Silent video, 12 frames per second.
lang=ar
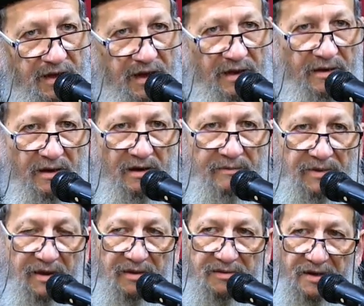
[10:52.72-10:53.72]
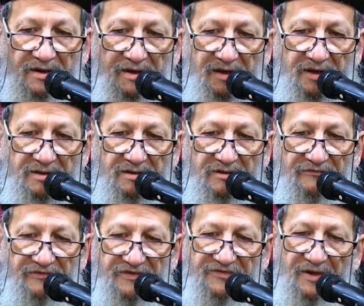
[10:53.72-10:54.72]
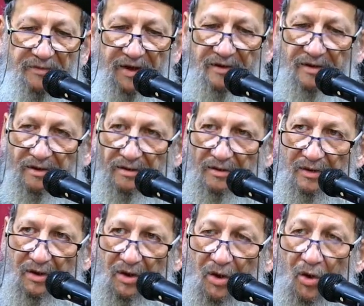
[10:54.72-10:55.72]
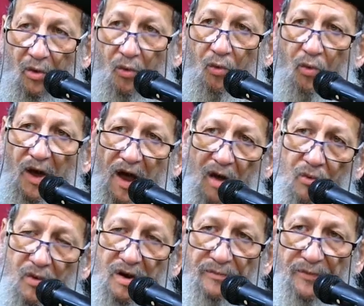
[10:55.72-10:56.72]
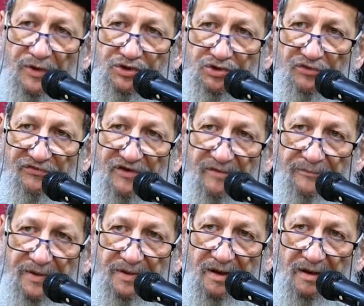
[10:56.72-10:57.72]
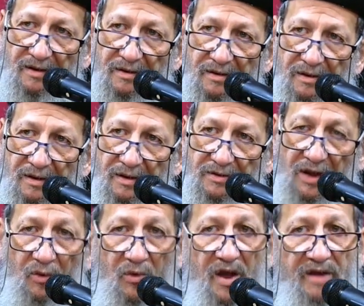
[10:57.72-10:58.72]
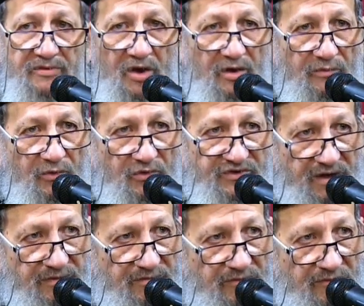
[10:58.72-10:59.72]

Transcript: احنا رب غلطانين فسامحنا واول ما يشوف ربنا تواضع موسى